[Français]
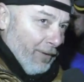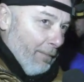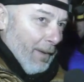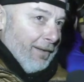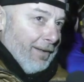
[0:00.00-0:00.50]

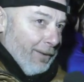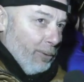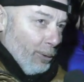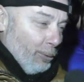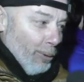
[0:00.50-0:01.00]
sympathique
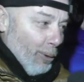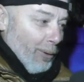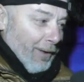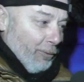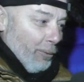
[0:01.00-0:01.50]
de tout le
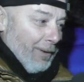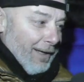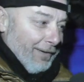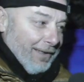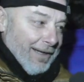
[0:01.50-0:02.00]
hockey sur
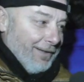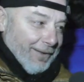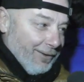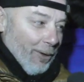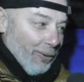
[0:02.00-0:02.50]
glace qu'il
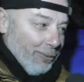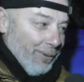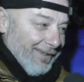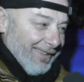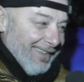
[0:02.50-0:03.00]
existe en
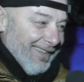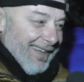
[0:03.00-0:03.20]
Suisse.